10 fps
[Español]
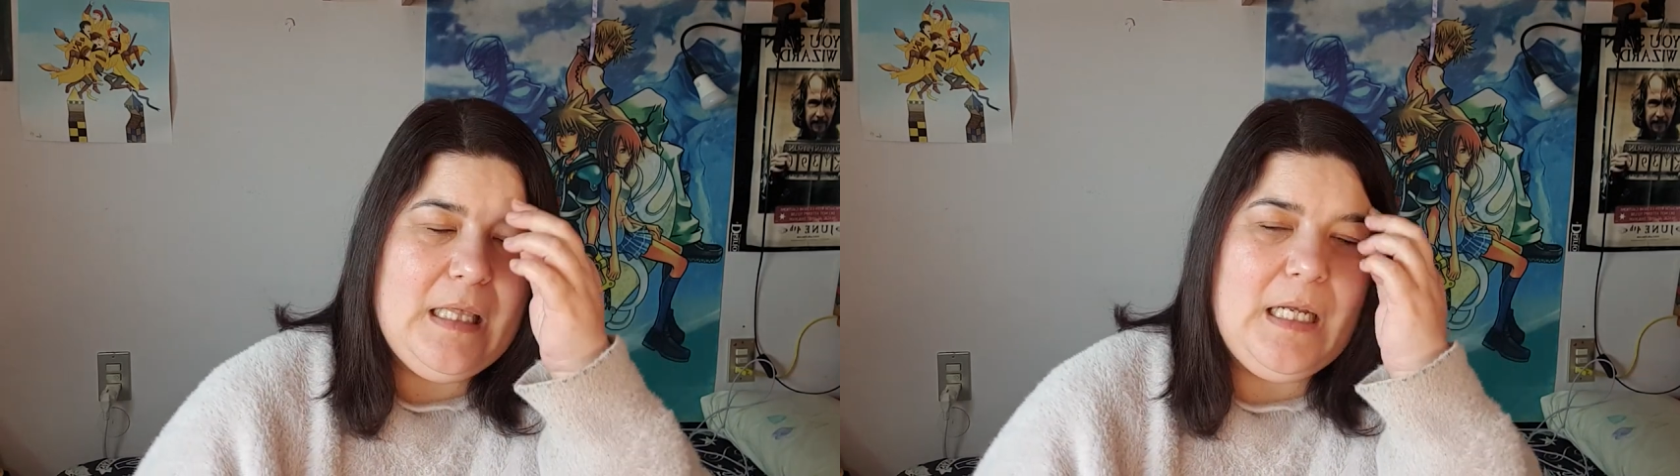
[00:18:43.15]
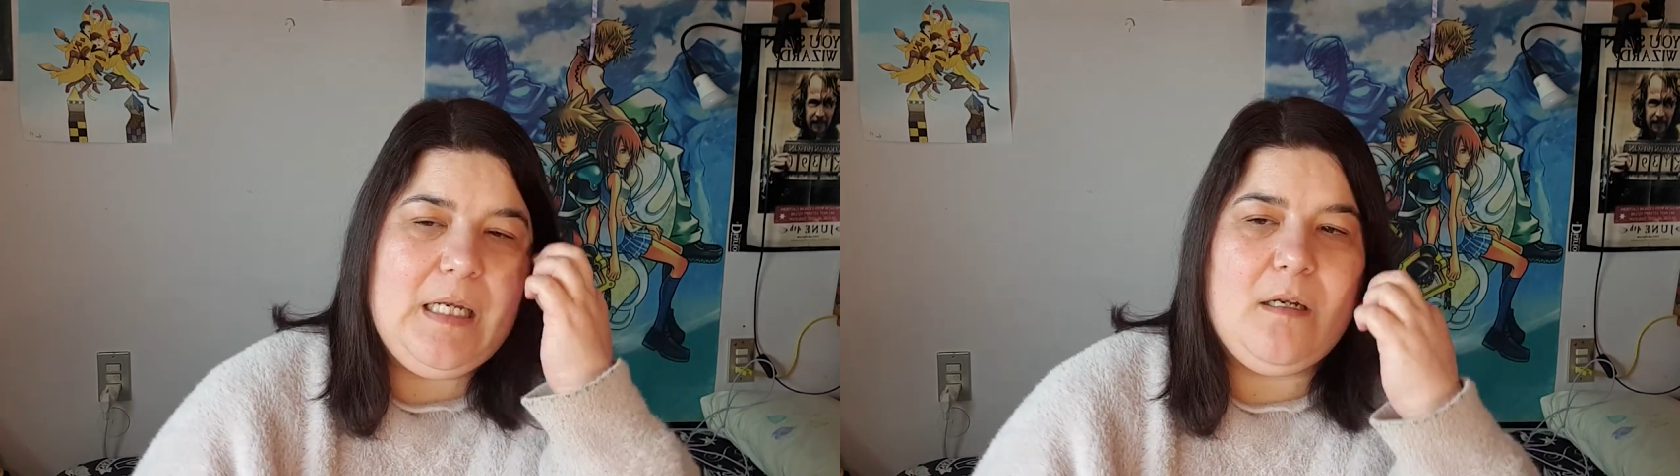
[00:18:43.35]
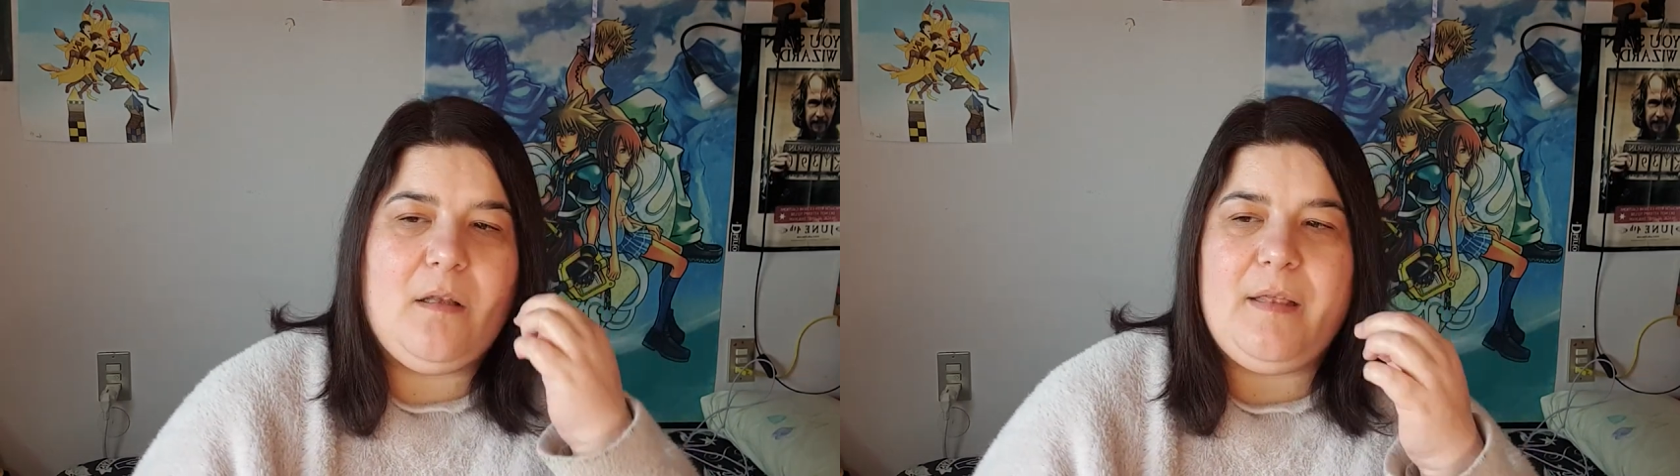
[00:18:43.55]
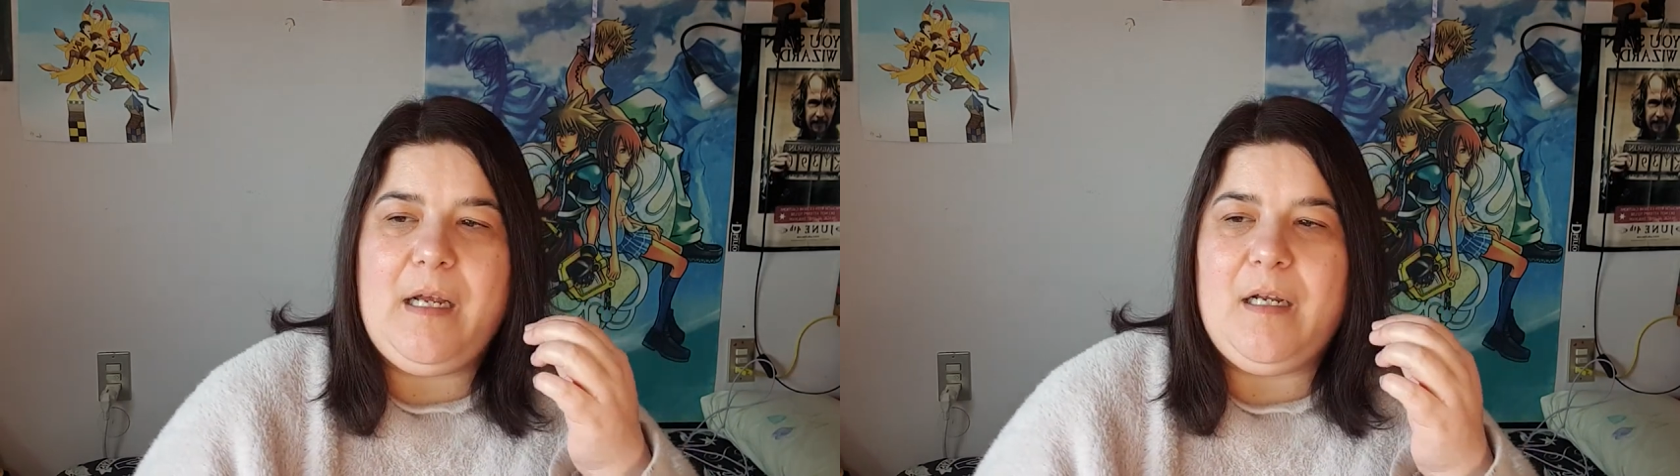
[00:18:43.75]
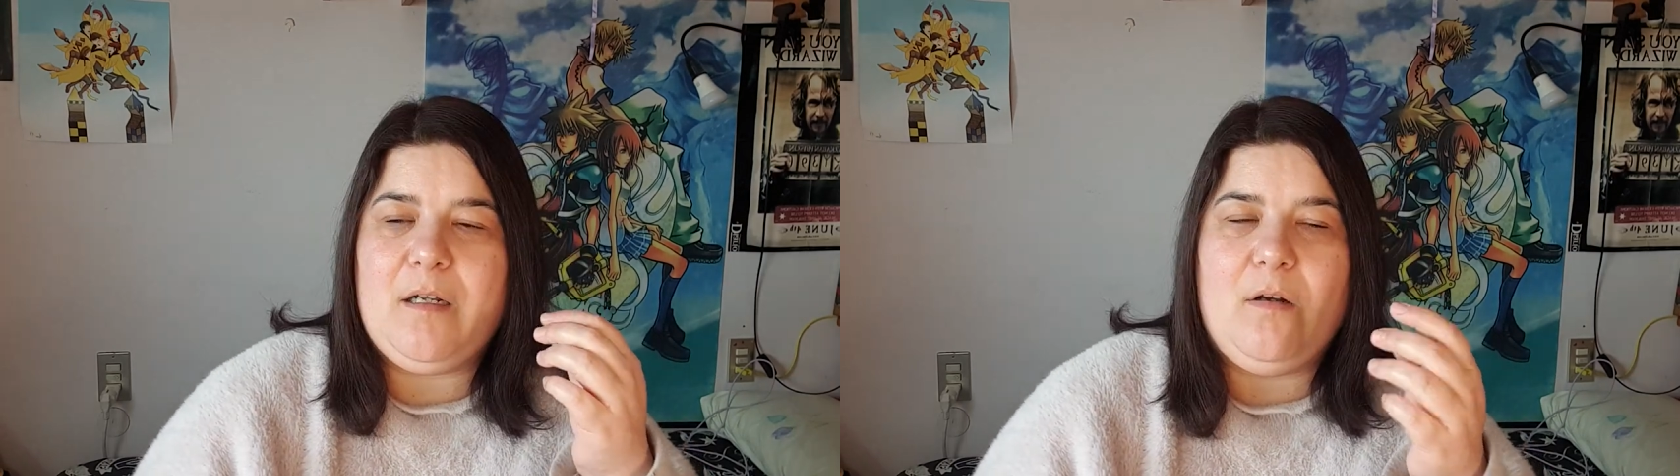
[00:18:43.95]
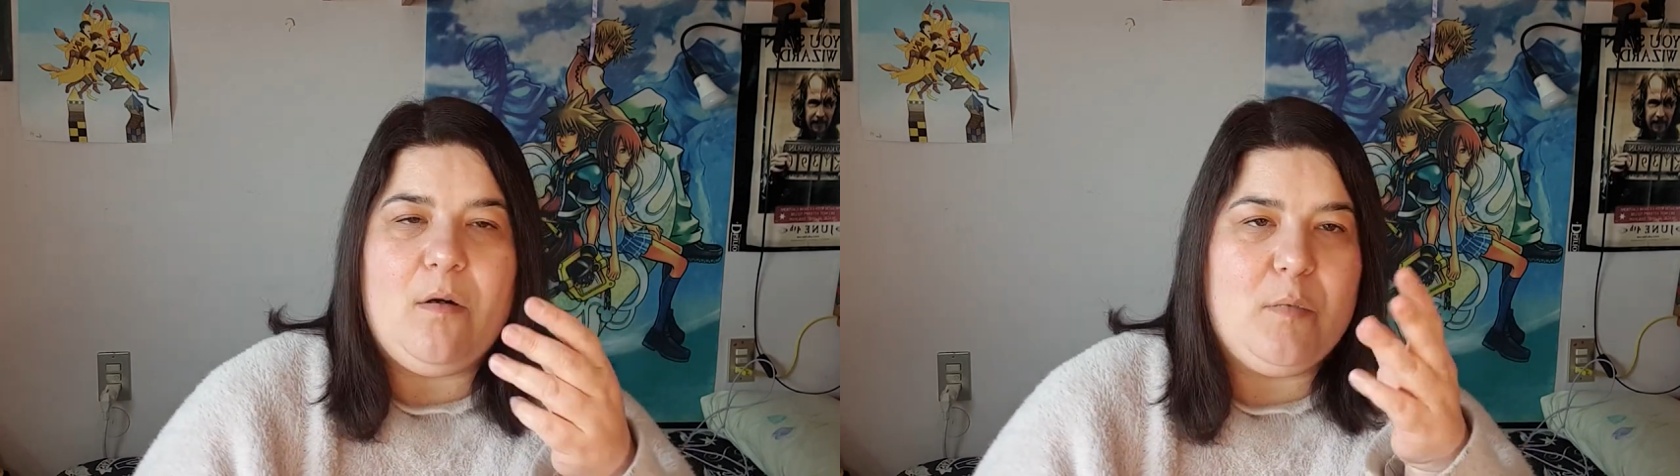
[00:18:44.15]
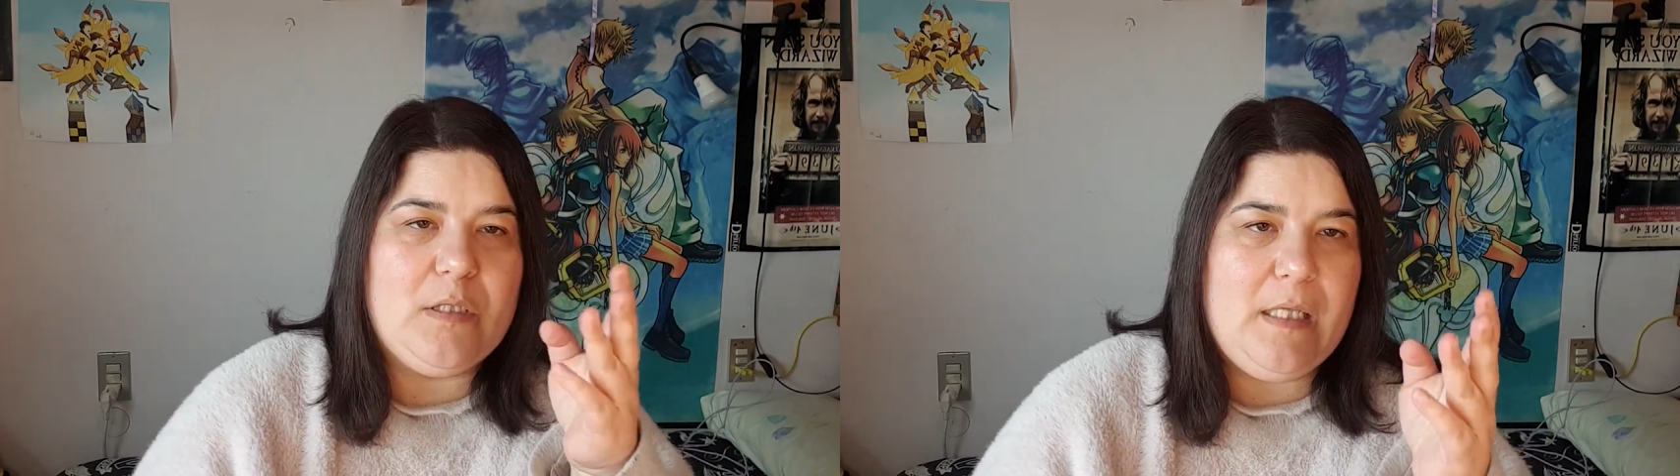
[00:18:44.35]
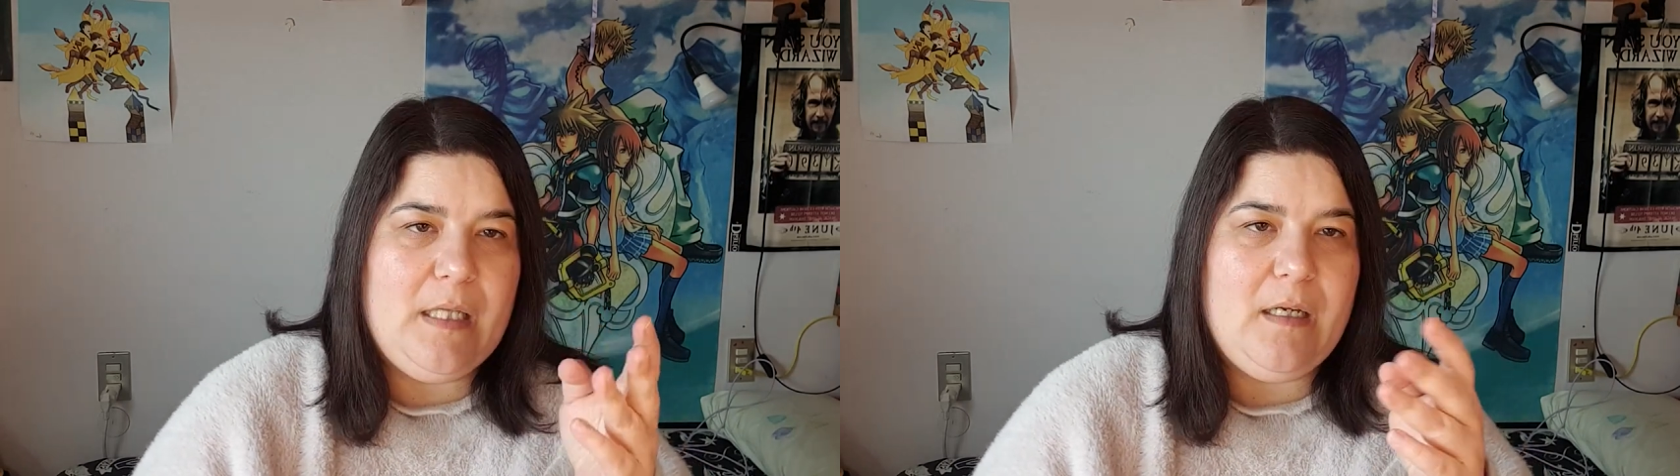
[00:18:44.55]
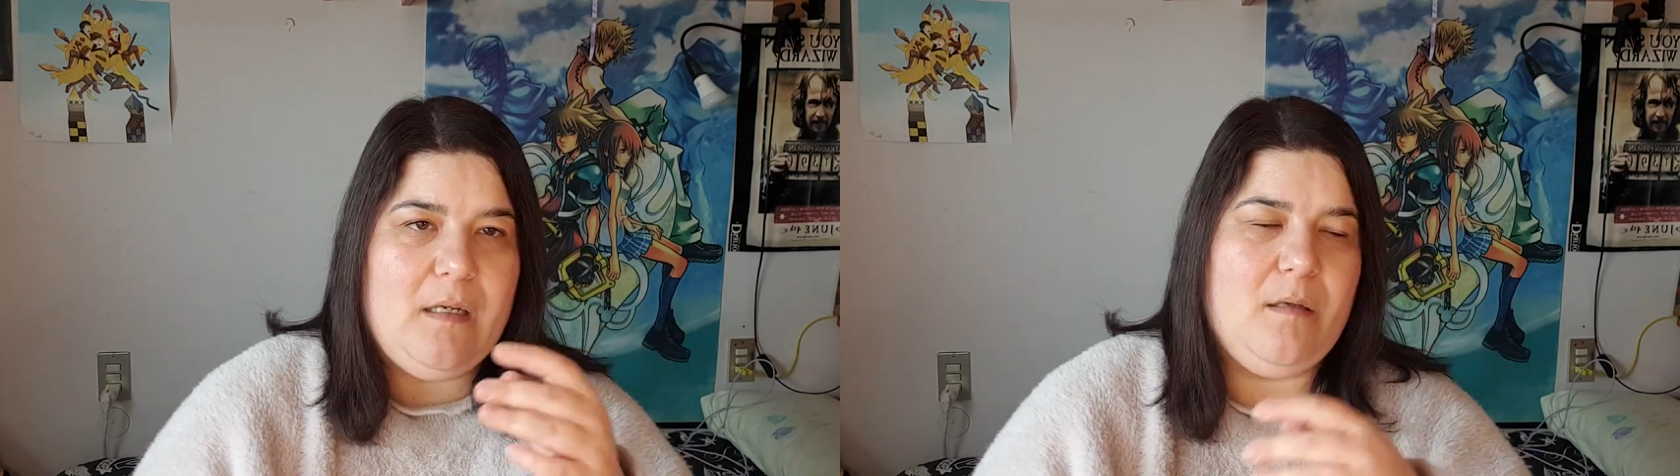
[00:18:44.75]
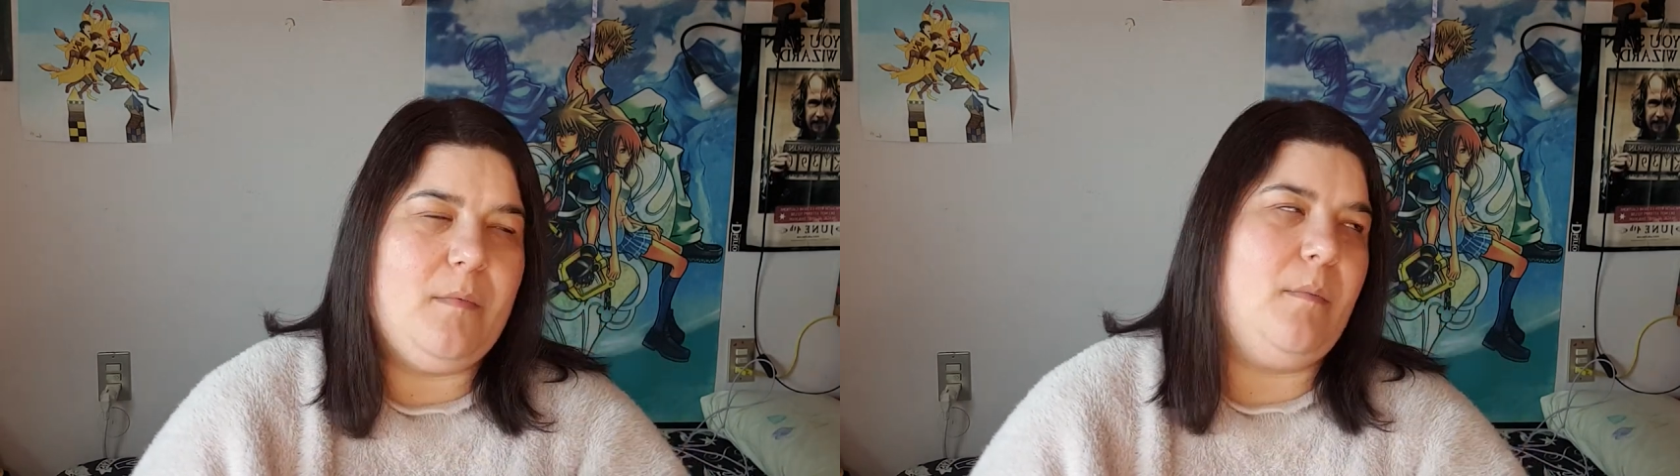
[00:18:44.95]
Zayn como, se diga
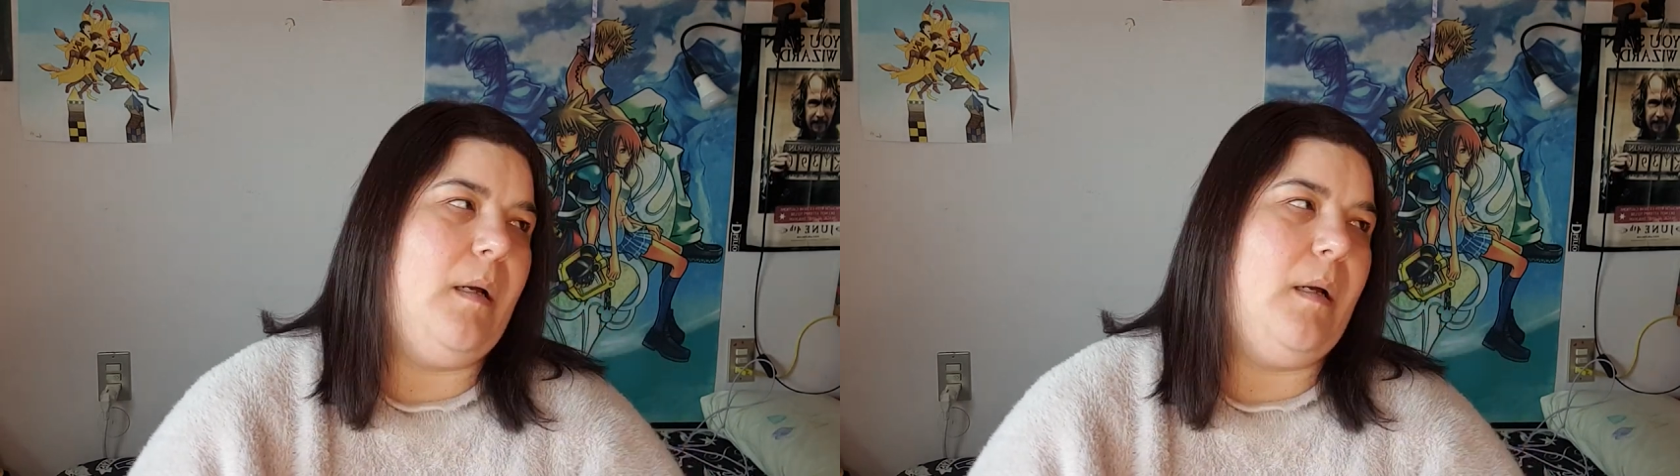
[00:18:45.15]
yo